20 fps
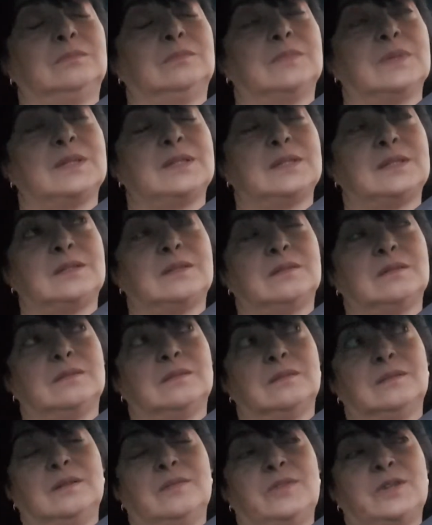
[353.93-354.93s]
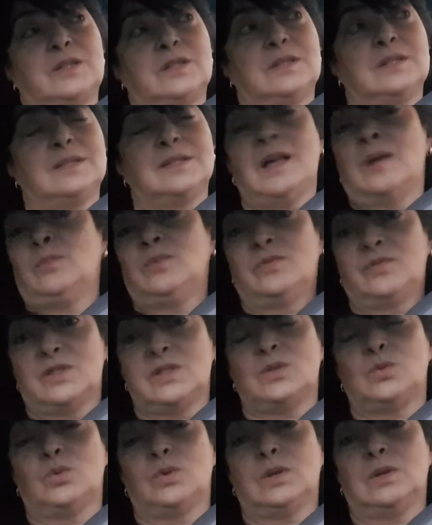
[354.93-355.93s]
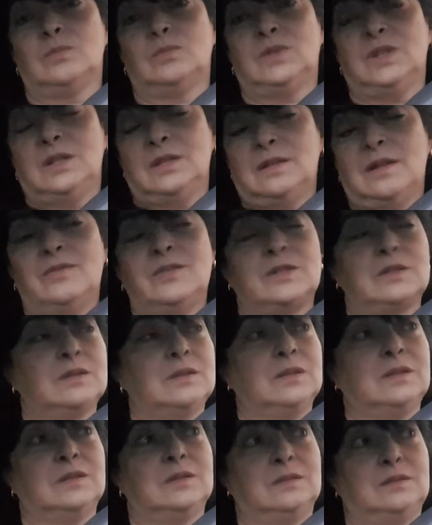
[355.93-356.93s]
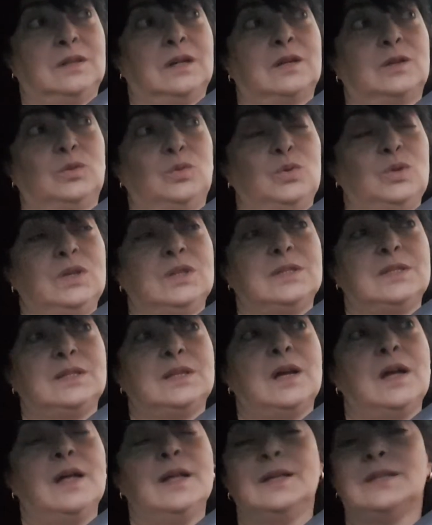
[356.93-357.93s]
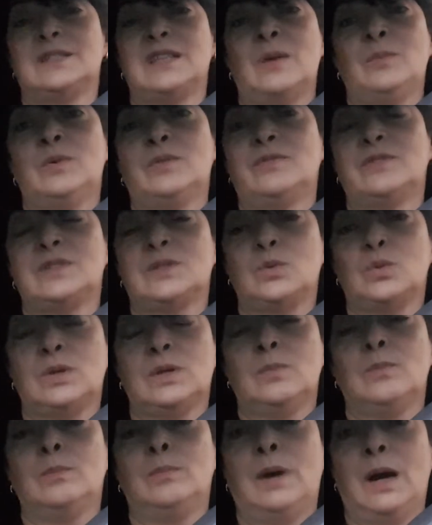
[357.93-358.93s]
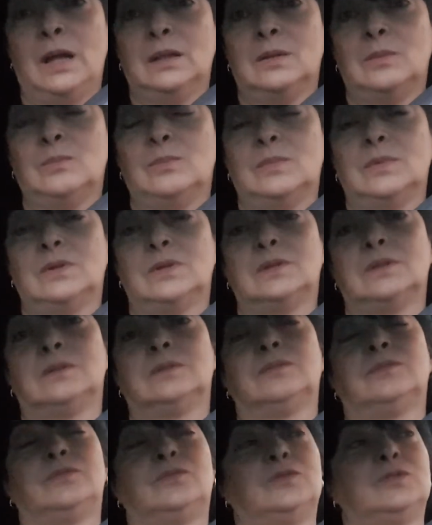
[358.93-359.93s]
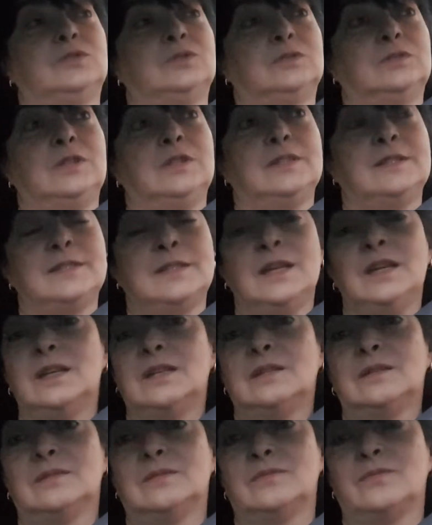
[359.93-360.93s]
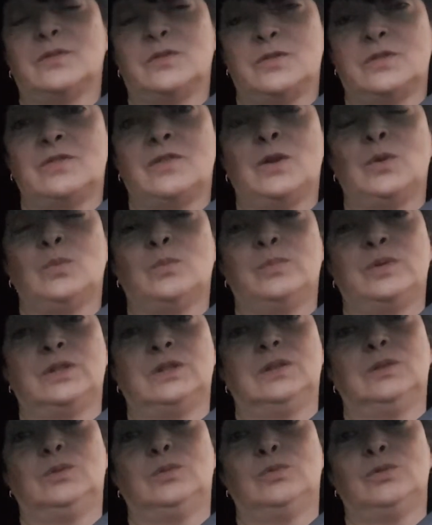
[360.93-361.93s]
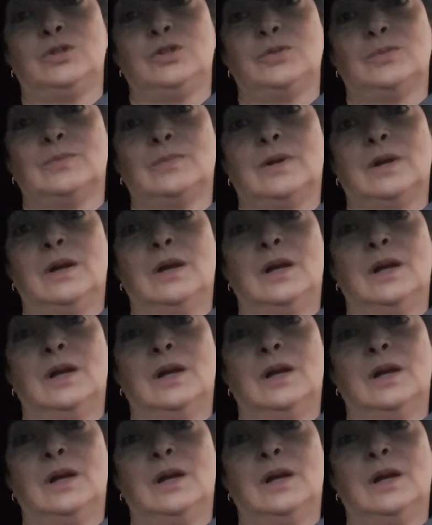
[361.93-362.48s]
с, наверное, самым высоким, да не наверное, так оно и есть, самым высоким баллом в лицее, вот в своем предыдущем,